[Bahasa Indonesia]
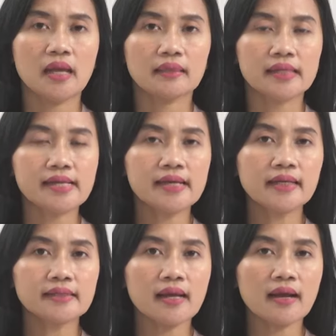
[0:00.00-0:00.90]
Terjadi
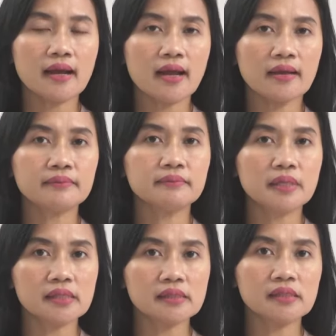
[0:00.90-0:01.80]

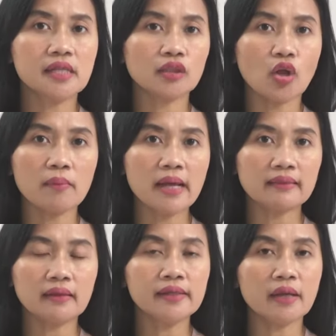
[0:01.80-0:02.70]
kecelakaan bus di Tol
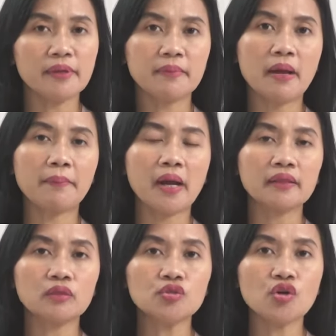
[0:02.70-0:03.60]
Batang hingga
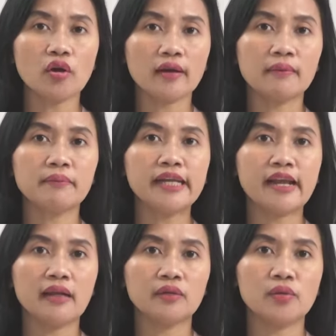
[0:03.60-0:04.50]
menyebabkan tujuh orang
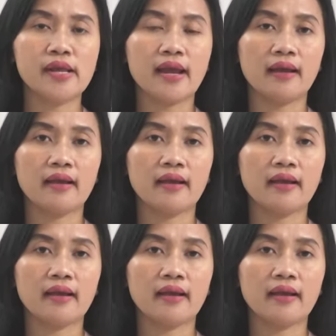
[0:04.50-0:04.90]
meninggal dunia.